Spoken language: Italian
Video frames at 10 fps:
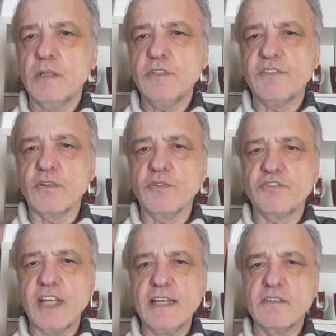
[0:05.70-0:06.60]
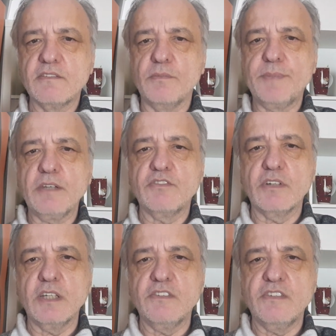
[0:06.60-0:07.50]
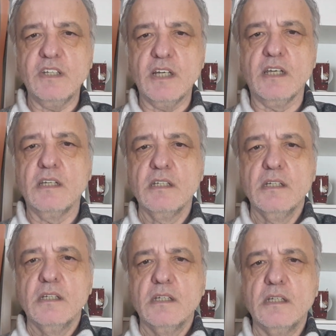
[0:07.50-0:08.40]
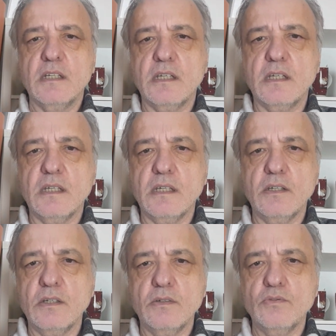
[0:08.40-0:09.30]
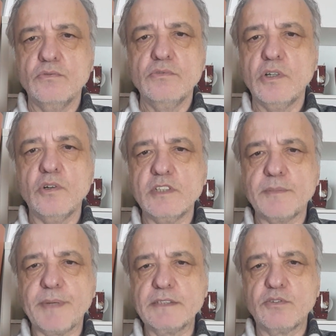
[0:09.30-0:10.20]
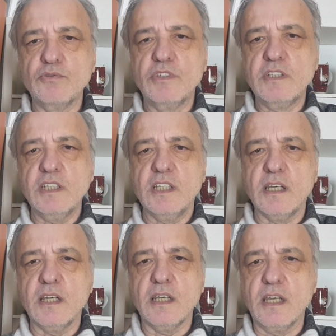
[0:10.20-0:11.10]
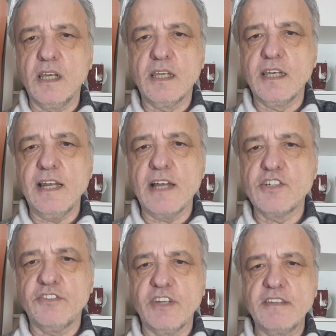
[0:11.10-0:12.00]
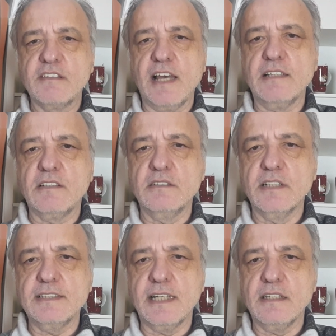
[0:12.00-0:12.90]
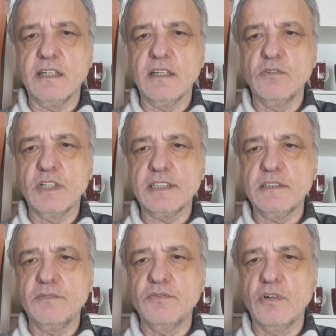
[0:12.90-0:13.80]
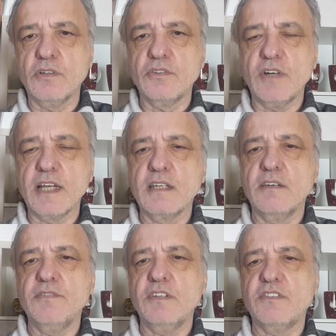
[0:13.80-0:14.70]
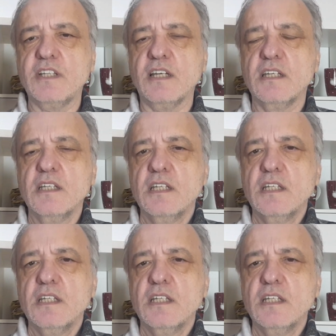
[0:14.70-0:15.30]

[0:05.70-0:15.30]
Maurizio Costanzo, penso che sia eh, un dolore per tutti e che lasci senz'altro un, un grande, vuoto, anche vista